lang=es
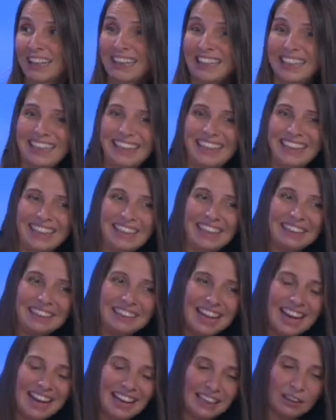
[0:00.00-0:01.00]
eh,
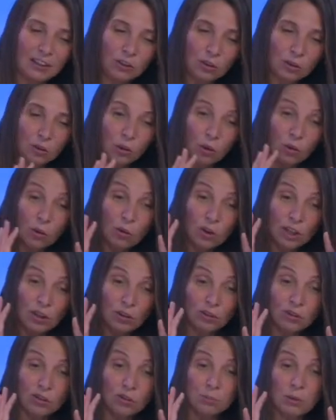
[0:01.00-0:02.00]
dar todo lo que
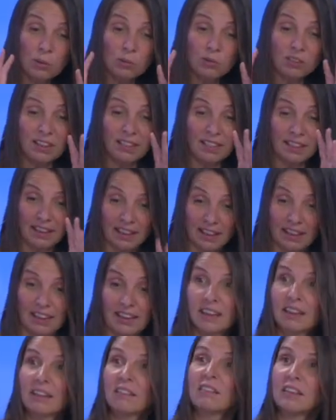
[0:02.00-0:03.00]
nosotros podemos hacer
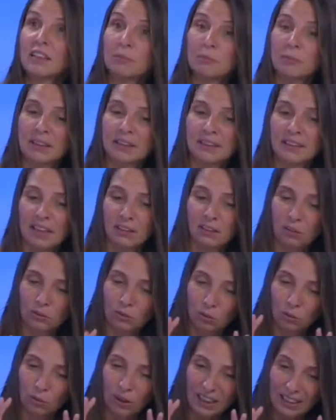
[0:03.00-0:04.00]
en inventando
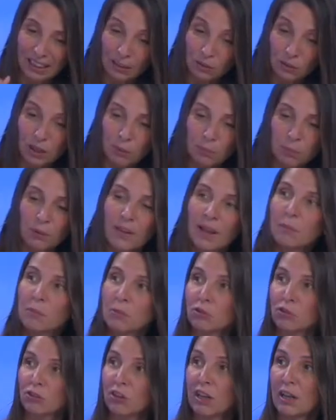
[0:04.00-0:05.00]
todo aquello que
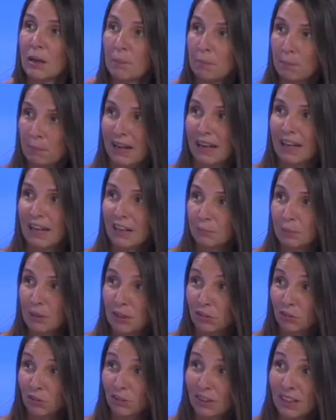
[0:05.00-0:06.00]
podamos para las
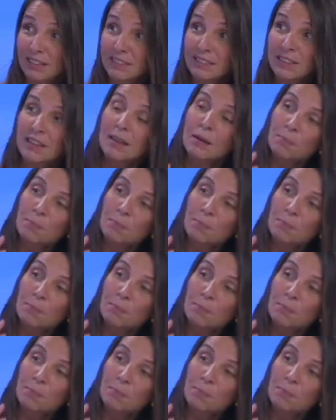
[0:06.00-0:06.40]
personas,